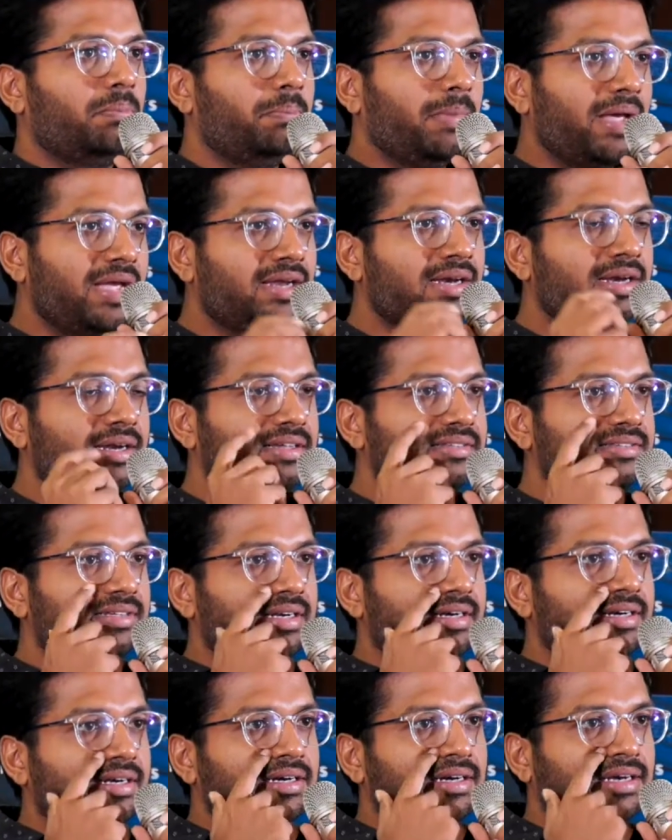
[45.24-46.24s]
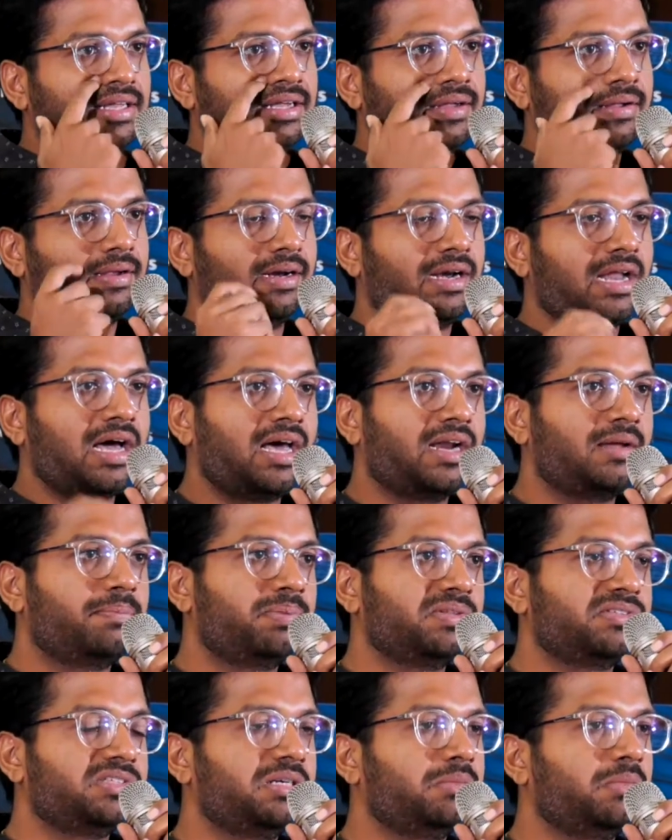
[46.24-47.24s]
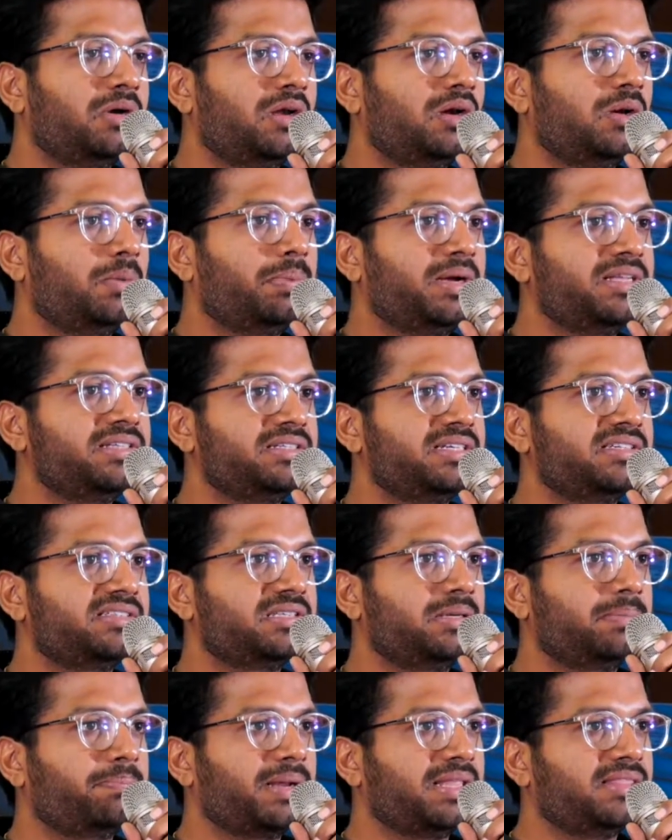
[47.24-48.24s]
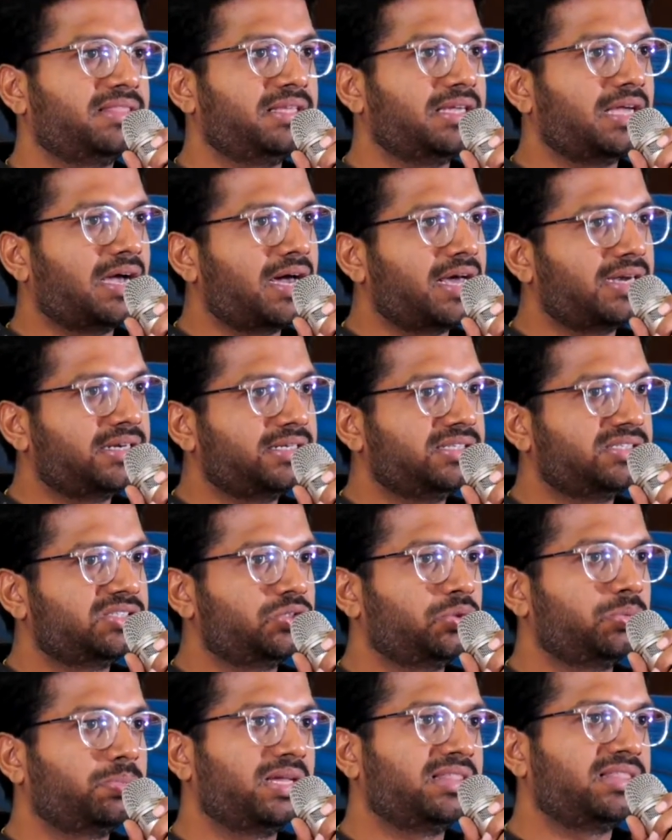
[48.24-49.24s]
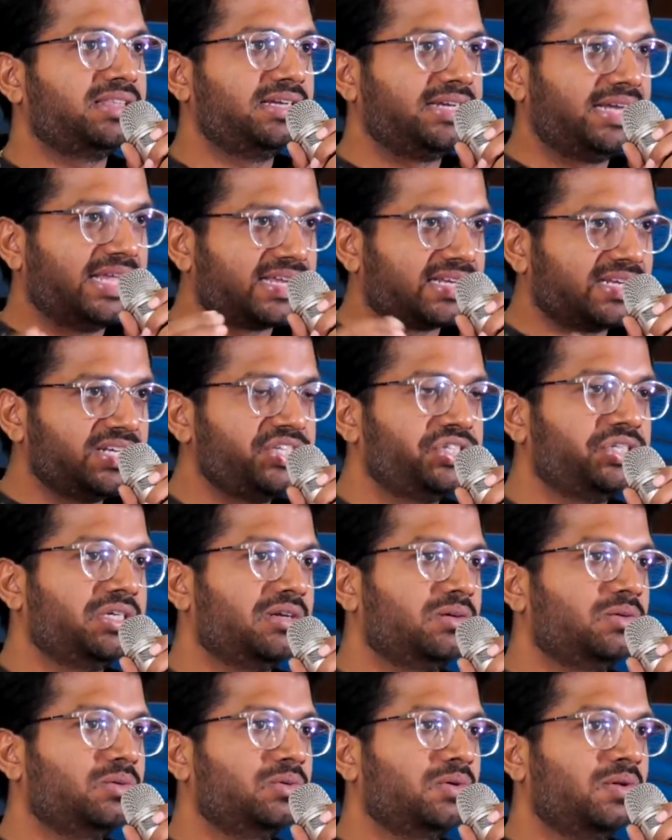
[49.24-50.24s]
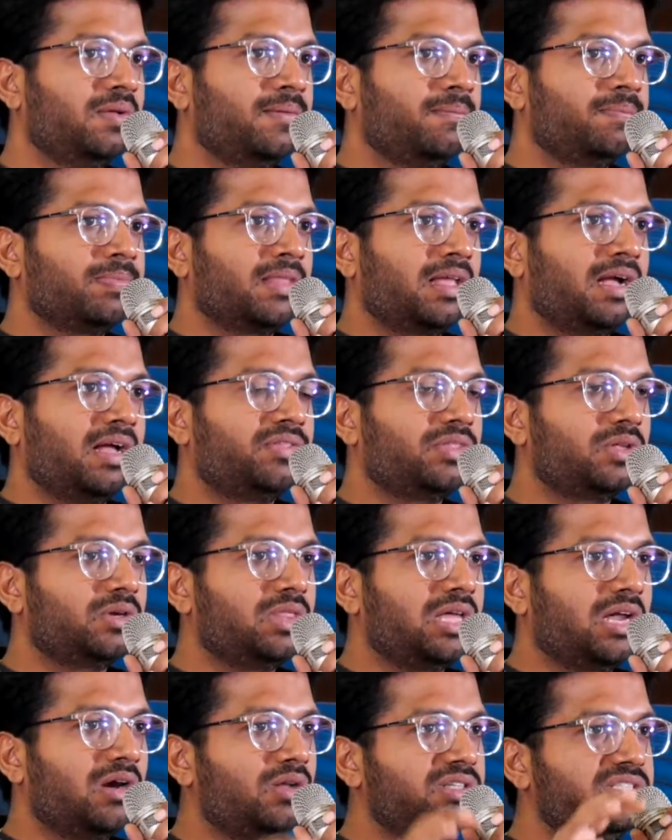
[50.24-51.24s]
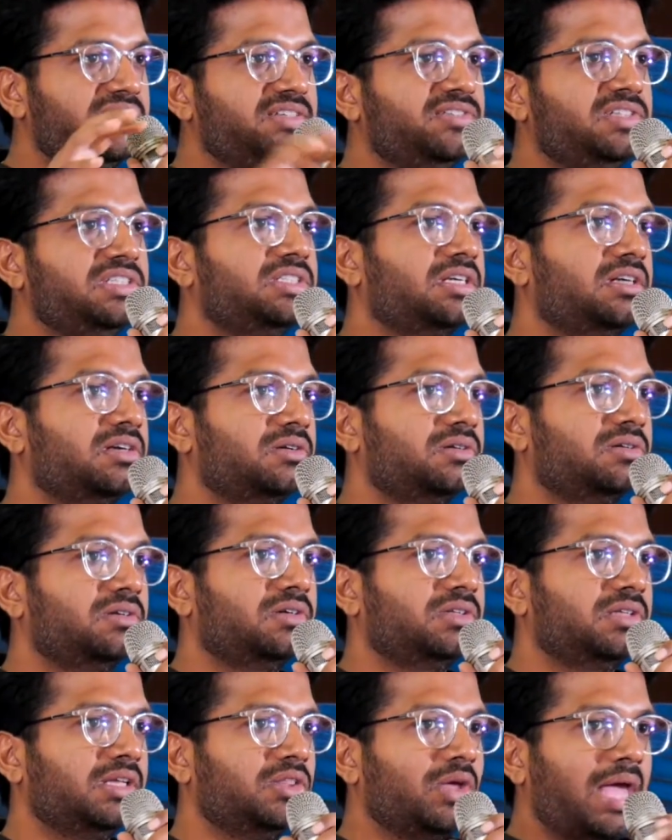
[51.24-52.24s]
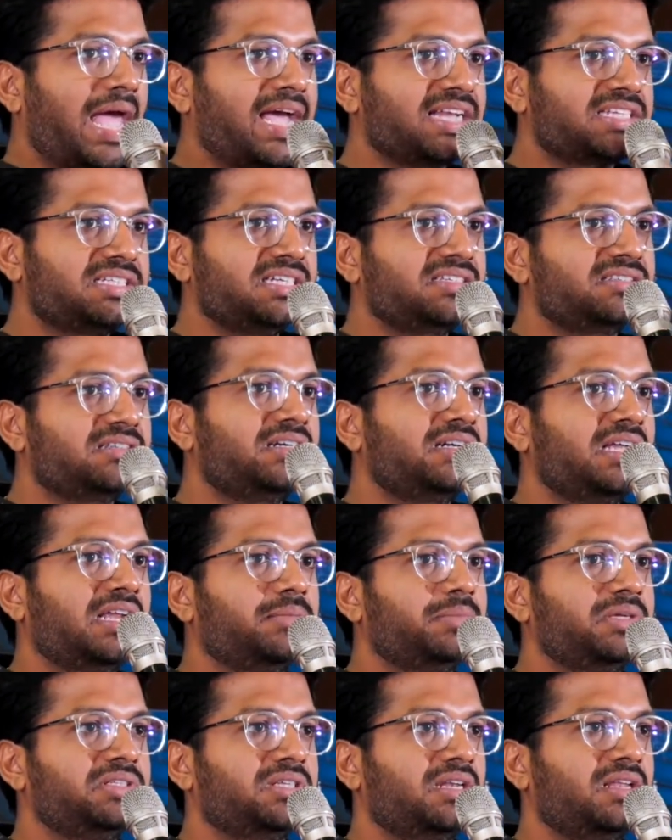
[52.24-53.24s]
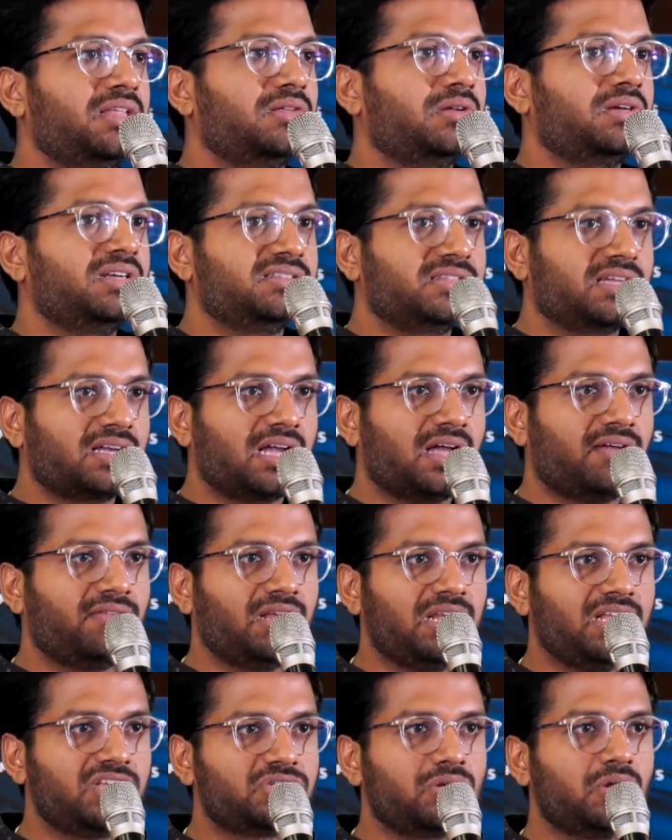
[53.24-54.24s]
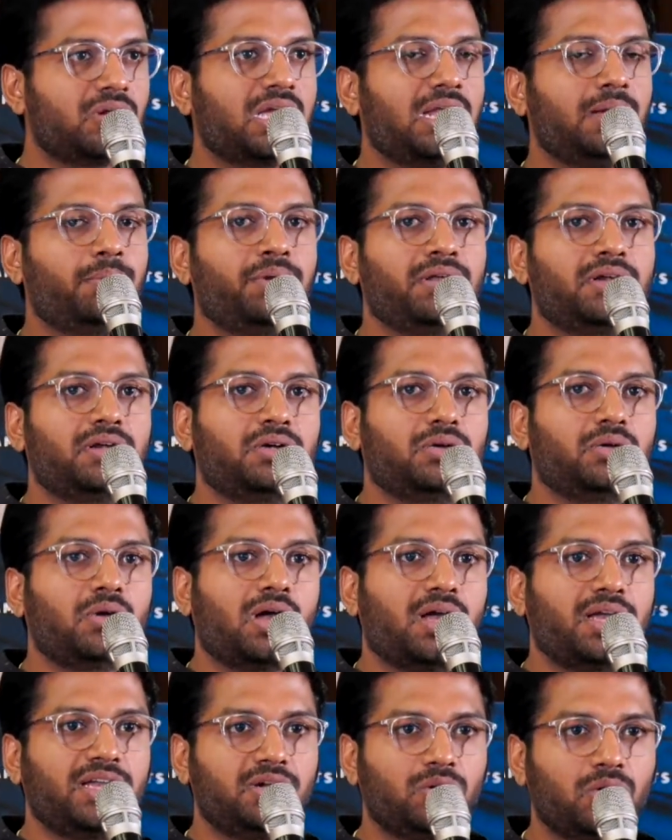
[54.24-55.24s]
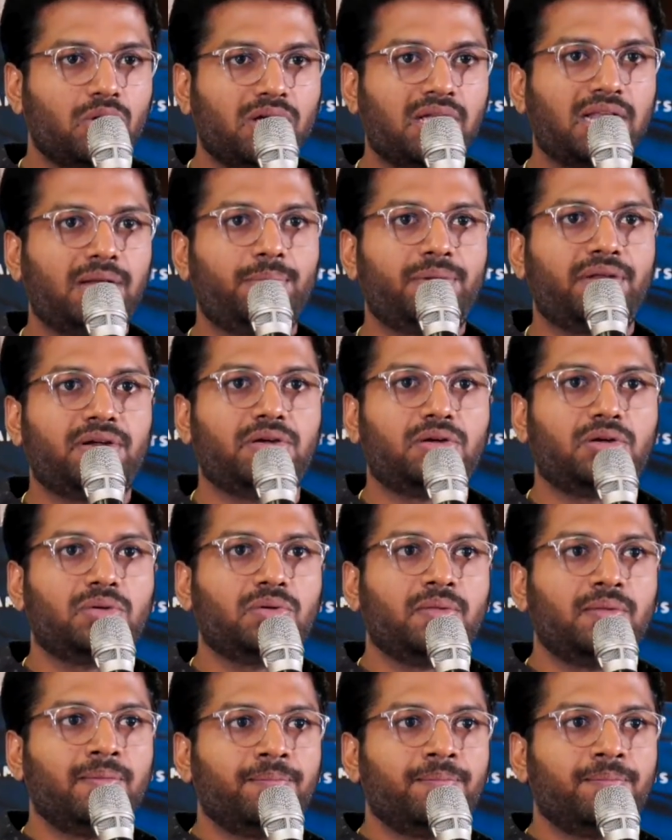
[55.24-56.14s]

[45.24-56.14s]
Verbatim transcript: మెయిన్ రీజన్ ఏంటంటే నారప్ప సినిమాలో పనిచేసిన ప్రతి ఆర్టిస్టు ప్రతి టెక్నీషియను అందరూ దానిలో జీవించారు ఏదో యాక్ట్ చేసినట్టు అనిపించలేదు నిజంగా ఆ విలేజ్లోకి వెళ్ళిపోయినట్టు ఆ ఇంట్లోకి వెళ్ళిపోయినట్టు